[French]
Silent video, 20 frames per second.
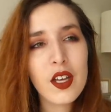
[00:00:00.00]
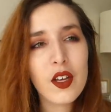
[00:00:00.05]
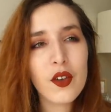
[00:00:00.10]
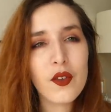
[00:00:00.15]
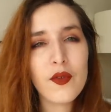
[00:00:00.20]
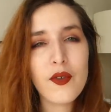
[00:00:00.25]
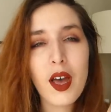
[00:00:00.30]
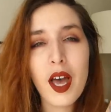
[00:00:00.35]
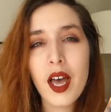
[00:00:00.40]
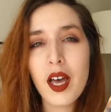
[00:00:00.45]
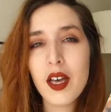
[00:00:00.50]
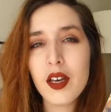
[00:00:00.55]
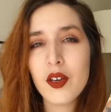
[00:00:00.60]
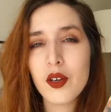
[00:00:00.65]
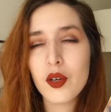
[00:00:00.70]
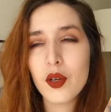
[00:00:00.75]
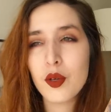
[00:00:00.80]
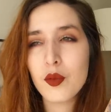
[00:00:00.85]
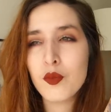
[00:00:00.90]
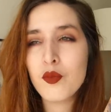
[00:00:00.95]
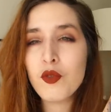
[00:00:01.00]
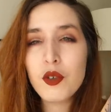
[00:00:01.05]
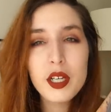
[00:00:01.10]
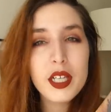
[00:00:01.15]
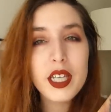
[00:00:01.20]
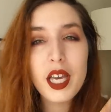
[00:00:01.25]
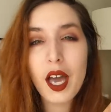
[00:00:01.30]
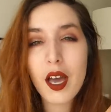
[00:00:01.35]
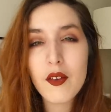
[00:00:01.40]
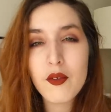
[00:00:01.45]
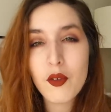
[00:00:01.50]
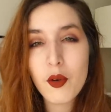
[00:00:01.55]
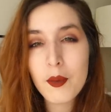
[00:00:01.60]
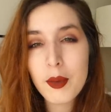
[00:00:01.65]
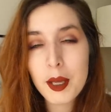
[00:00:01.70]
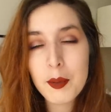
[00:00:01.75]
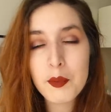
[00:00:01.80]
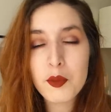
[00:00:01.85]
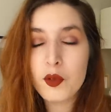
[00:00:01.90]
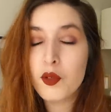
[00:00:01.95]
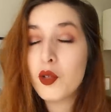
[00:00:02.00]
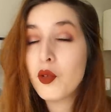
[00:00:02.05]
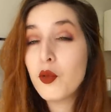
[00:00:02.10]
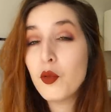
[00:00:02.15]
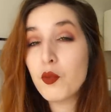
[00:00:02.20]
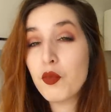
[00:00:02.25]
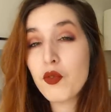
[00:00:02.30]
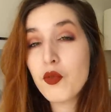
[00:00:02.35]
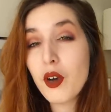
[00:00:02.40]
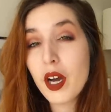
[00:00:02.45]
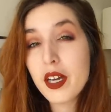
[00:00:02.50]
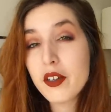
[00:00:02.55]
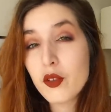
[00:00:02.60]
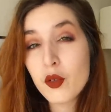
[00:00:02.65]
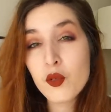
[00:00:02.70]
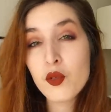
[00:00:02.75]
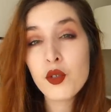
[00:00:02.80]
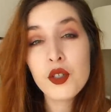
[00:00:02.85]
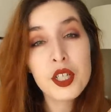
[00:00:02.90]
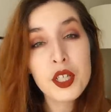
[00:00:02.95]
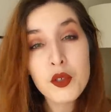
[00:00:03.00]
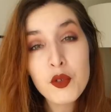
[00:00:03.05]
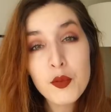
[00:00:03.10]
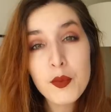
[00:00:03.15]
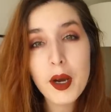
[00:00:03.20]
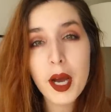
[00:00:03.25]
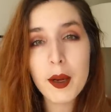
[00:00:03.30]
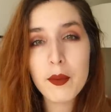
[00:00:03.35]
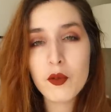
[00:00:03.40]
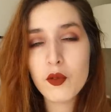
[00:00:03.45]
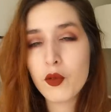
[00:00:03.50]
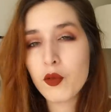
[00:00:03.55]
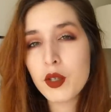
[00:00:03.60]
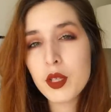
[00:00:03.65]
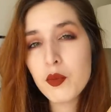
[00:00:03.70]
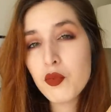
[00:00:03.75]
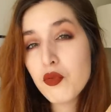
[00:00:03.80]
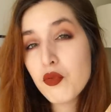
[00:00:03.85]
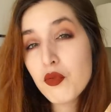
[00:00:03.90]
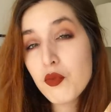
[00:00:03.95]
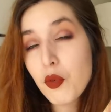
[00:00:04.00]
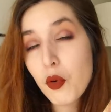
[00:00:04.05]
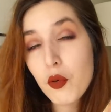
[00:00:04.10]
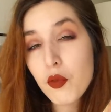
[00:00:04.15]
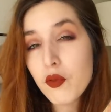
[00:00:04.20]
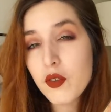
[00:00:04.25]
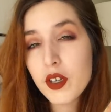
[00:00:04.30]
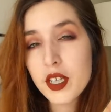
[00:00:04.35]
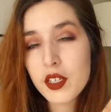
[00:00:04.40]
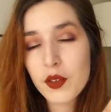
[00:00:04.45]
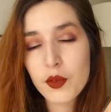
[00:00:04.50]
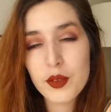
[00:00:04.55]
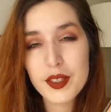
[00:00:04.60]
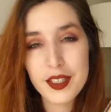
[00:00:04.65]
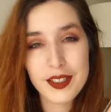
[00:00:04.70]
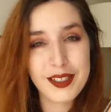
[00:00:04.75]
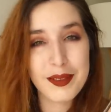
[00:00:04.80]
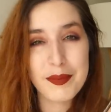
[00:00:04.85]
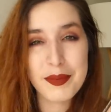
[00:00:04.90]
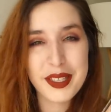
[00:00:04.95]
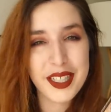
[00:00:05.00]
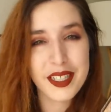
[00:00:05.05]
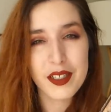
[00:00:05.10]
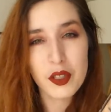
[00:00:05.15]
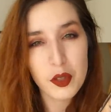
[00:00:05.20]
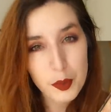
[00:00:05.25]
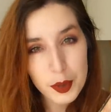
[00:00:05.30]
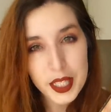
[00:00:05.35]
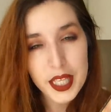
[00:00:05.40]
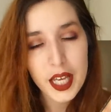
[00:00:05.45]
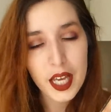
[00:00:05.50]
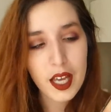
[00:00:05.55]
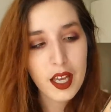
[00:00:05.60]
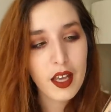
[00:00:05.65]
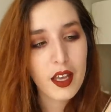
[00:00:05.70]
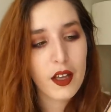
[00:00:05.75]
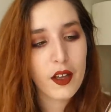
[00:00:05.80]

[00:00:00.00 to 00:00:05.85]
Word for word: va mourir avant même de pouvoir être jugé coupable, qu'on ait pu prouver que c'était bien lui